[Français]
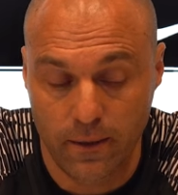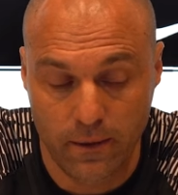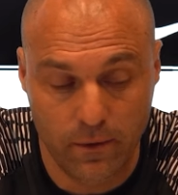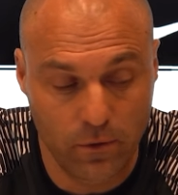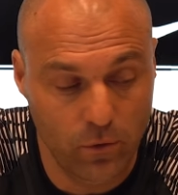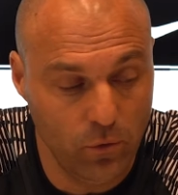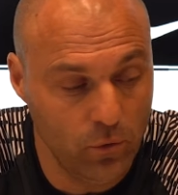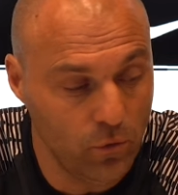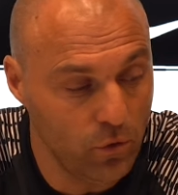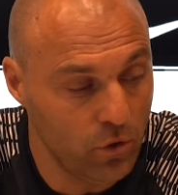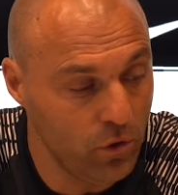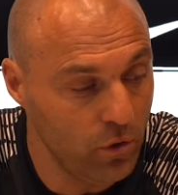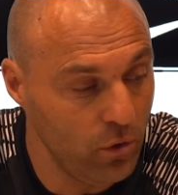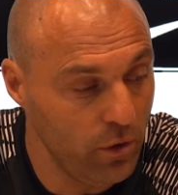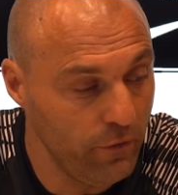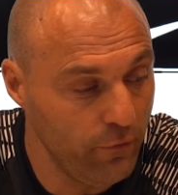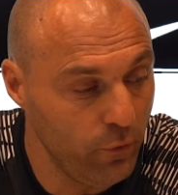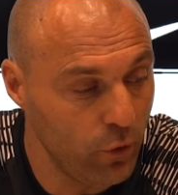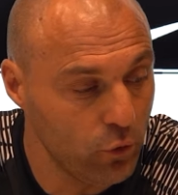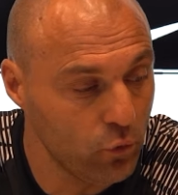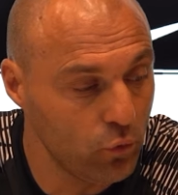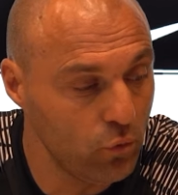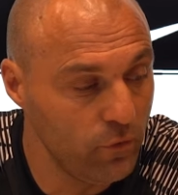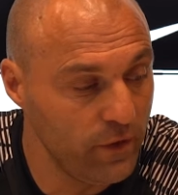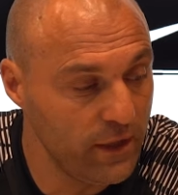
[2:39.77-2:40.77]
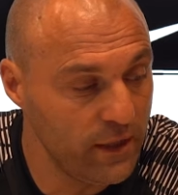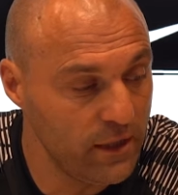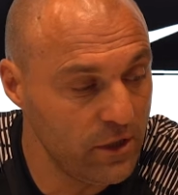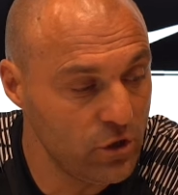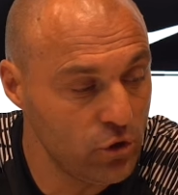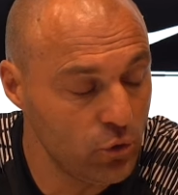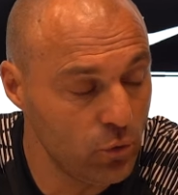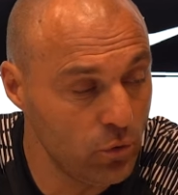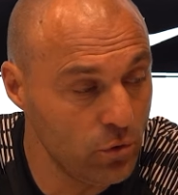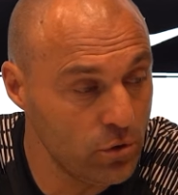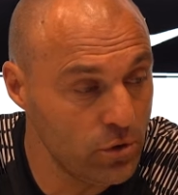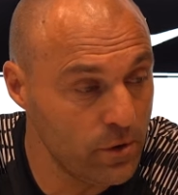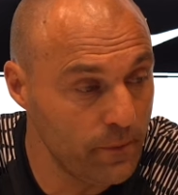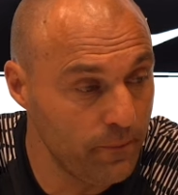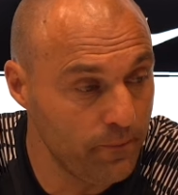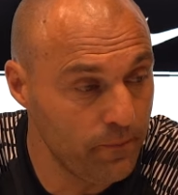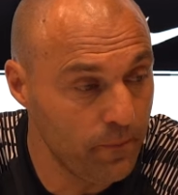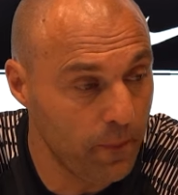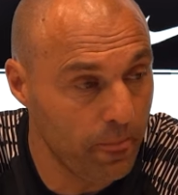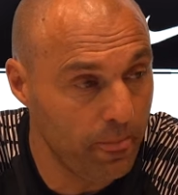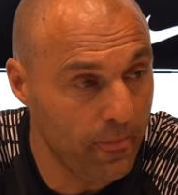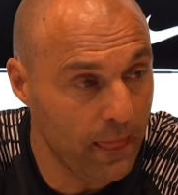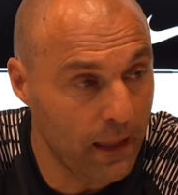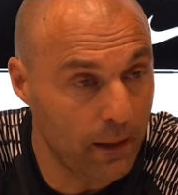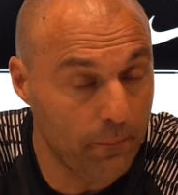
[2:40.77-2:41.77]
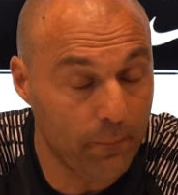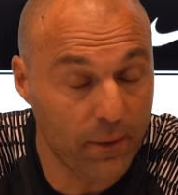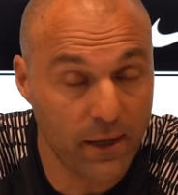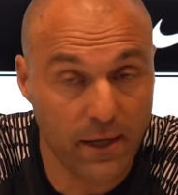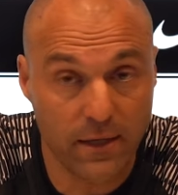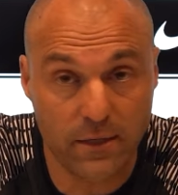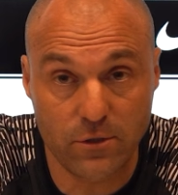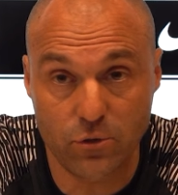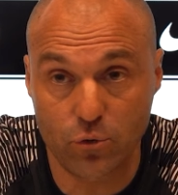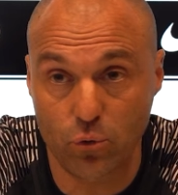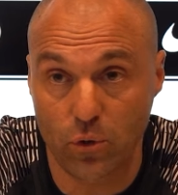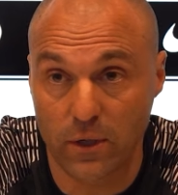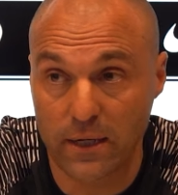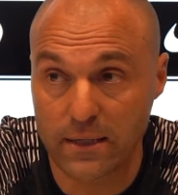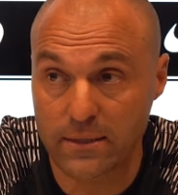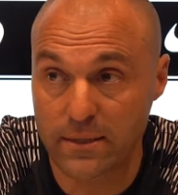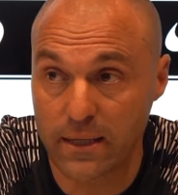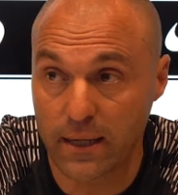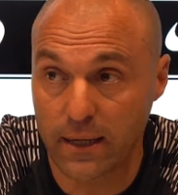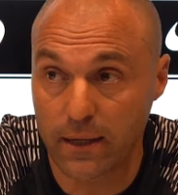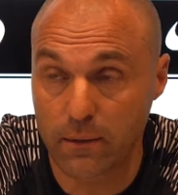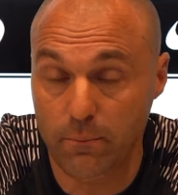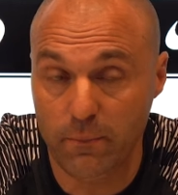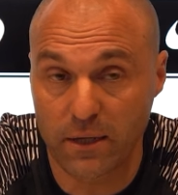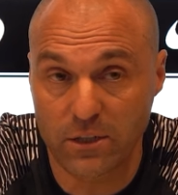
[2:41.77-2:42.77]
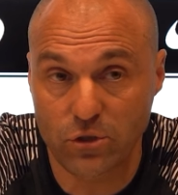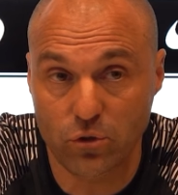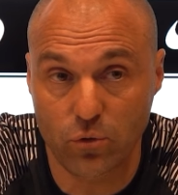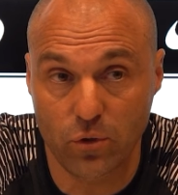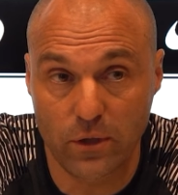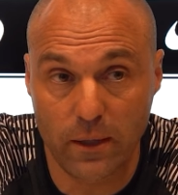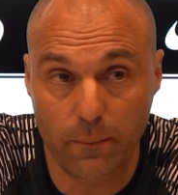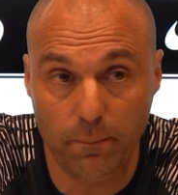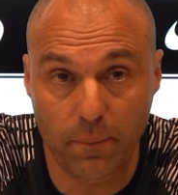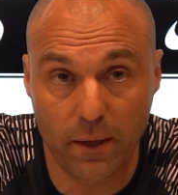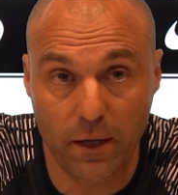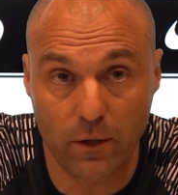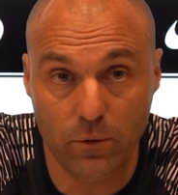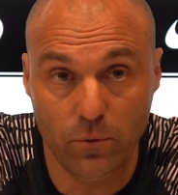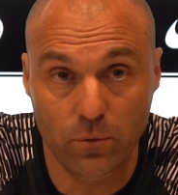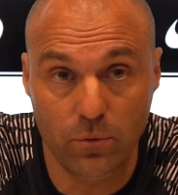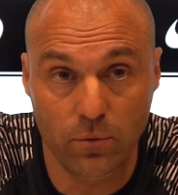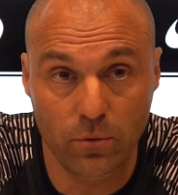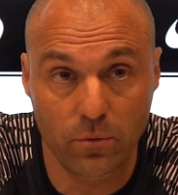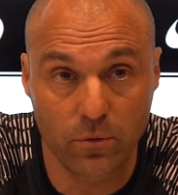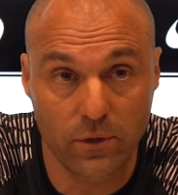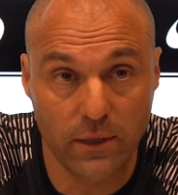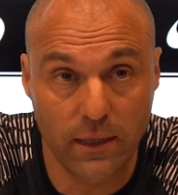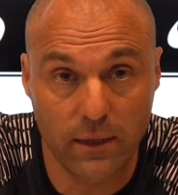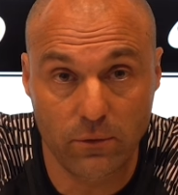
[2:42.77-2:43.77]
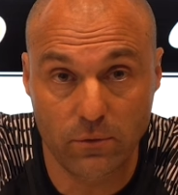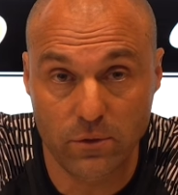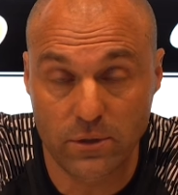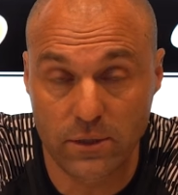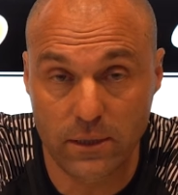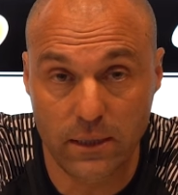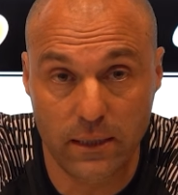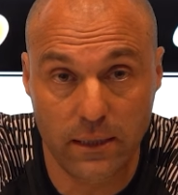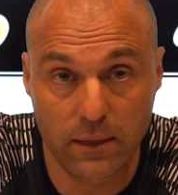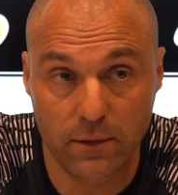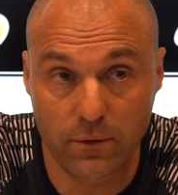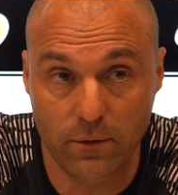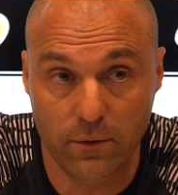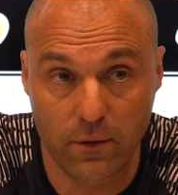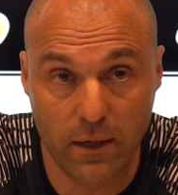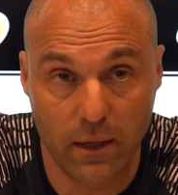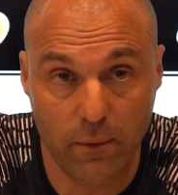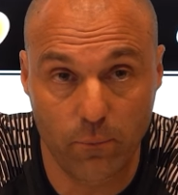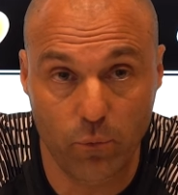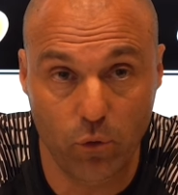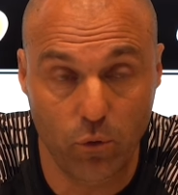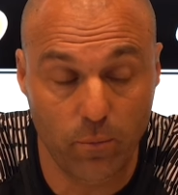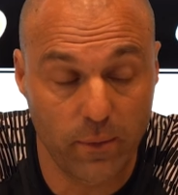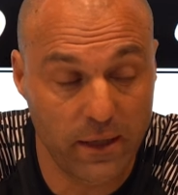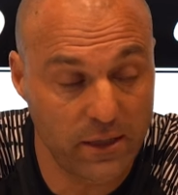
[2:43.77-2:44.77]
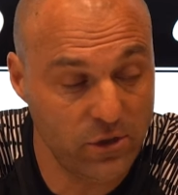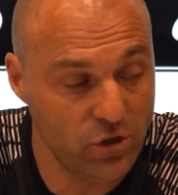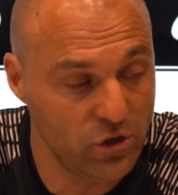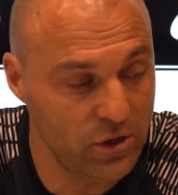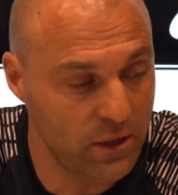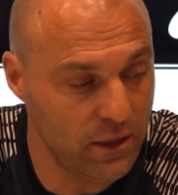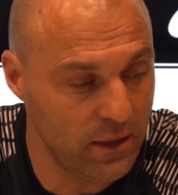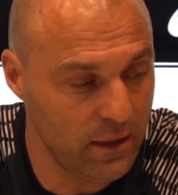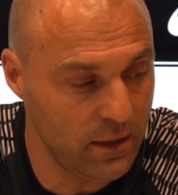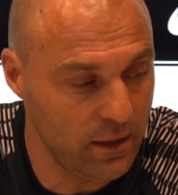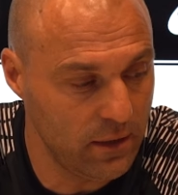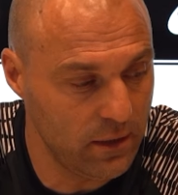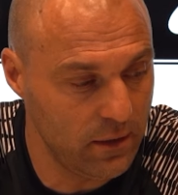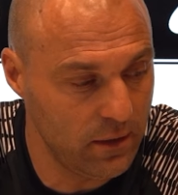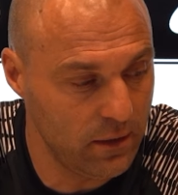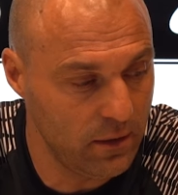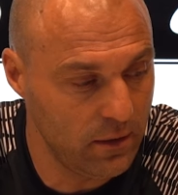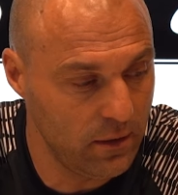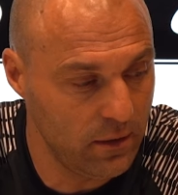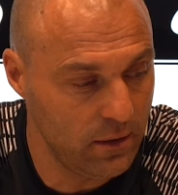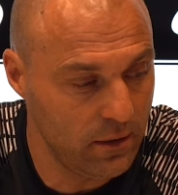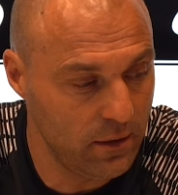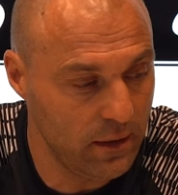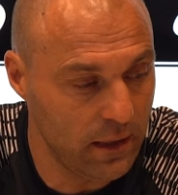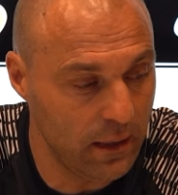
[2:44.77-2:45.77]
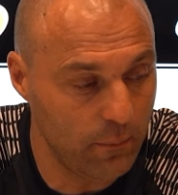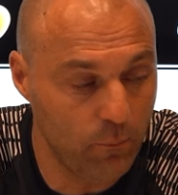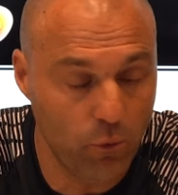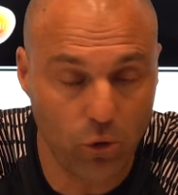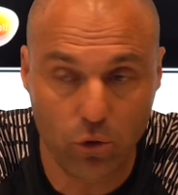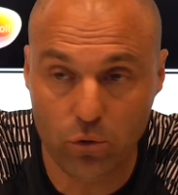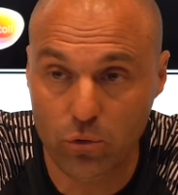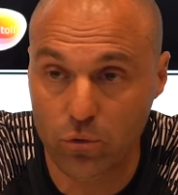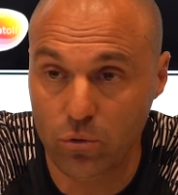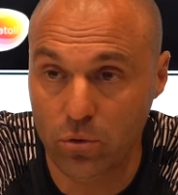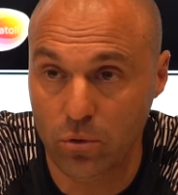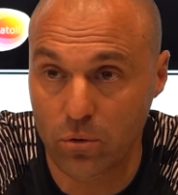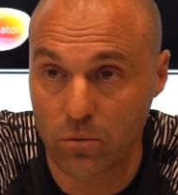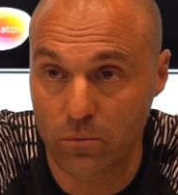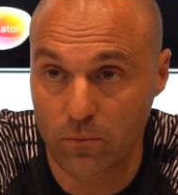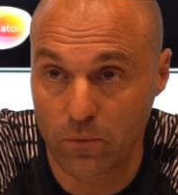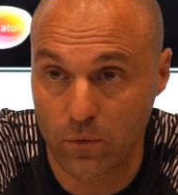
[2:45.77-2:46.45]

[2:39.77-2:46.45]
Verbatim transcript: Donc euh, il faut retrouver des choses. Après, sur la série de matchs qu'on a perdu, on a aussi un bon match à, Bordeaux.